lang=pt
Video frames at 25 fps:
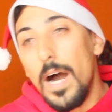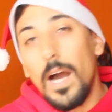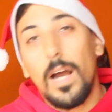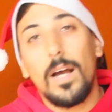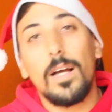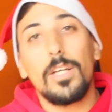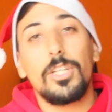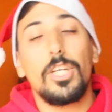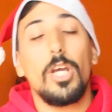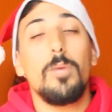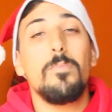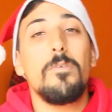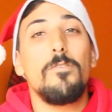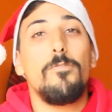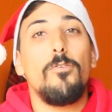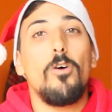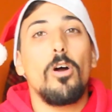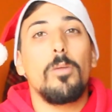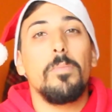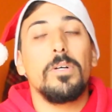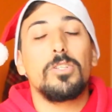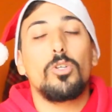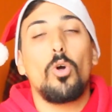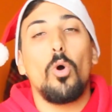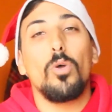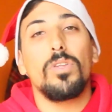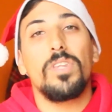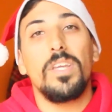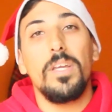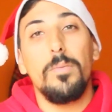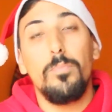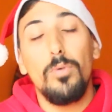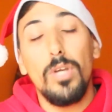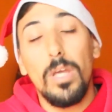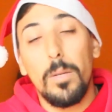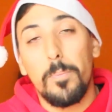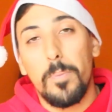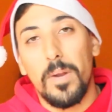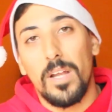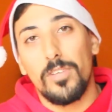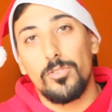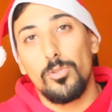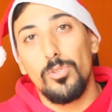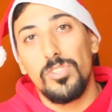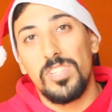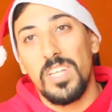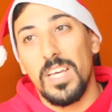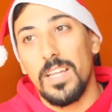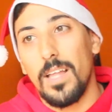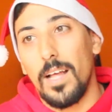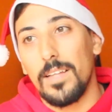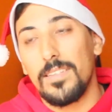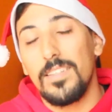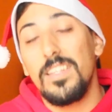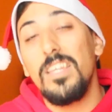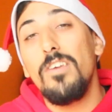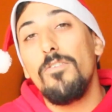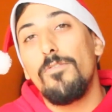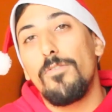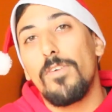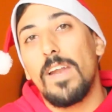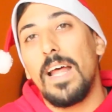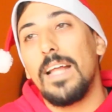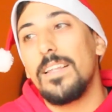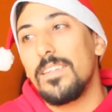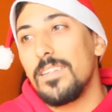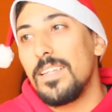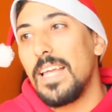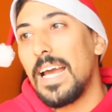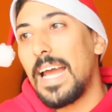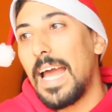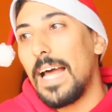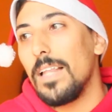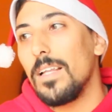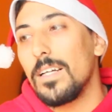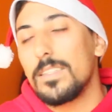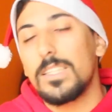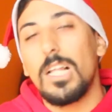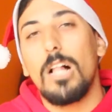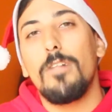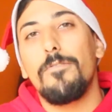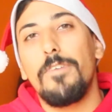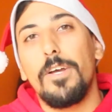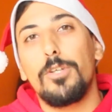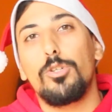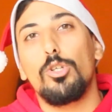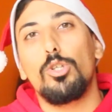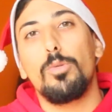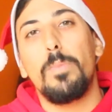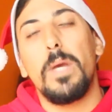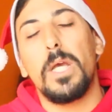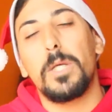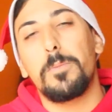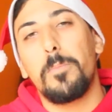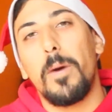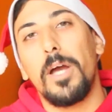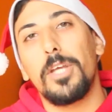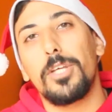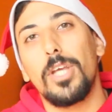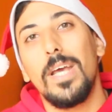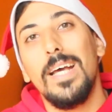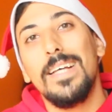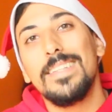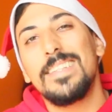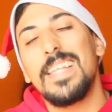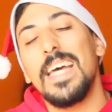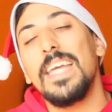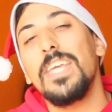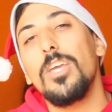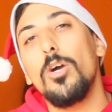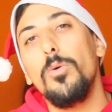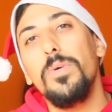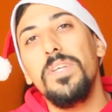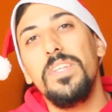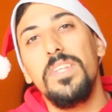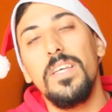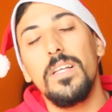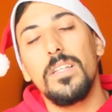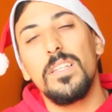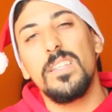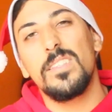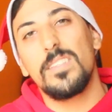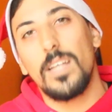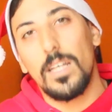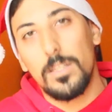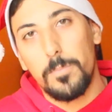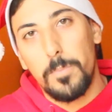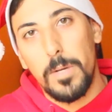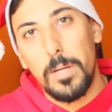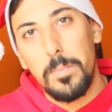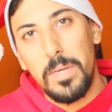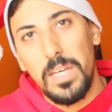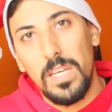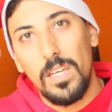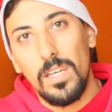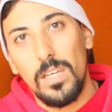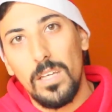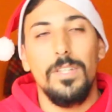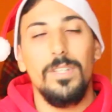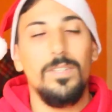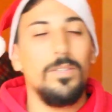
Arranjei uma forma de contribuir para a sociedade diferente daquela que talvez os meus pais tenham idealizado para mim.